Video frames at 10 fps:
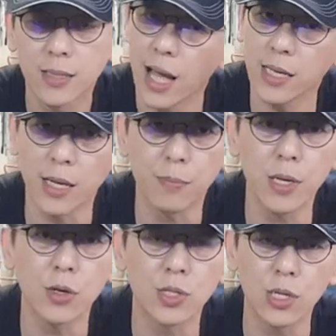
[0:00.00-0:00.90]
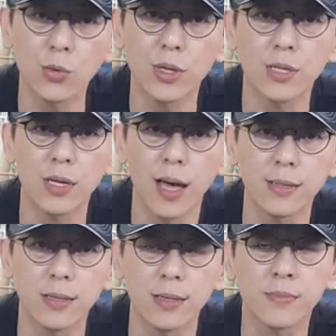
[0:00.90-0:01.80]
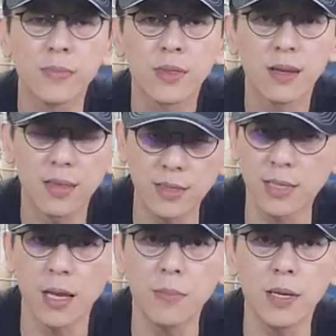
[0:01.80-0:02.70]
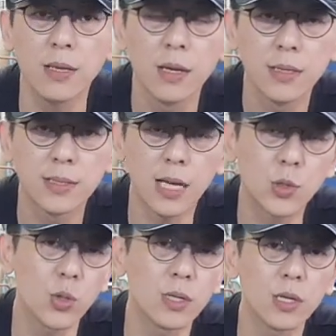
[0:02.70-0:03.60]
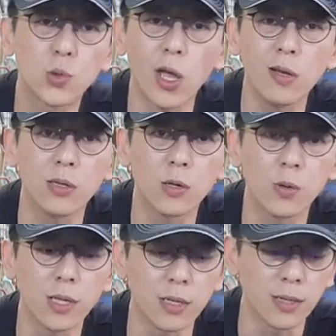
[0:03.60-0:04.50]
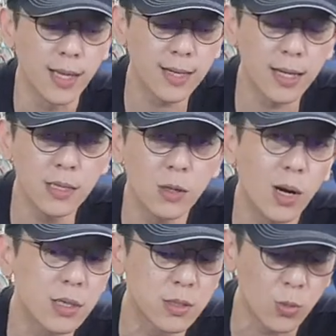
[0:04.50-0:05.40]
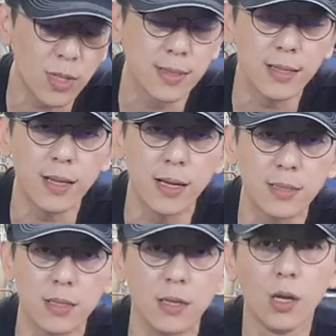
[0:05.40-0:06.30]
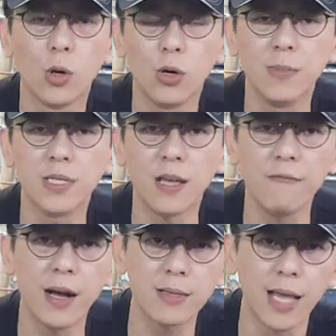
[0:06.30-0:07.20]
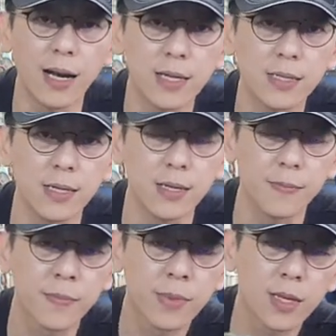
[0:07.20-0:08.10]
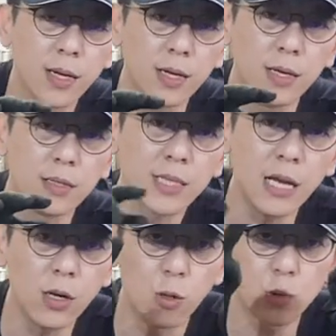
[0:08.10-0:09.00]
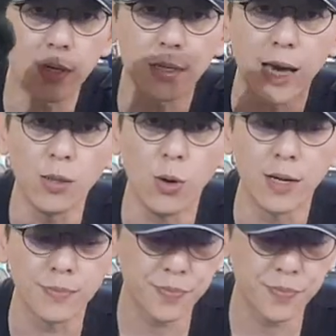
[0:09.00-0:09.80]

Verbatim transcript: 它也没有针对这一台车的前面再做一个专用的规格。那 K T 的话是为了这台车，我们前方打了一个呃灯笼状的弹簧，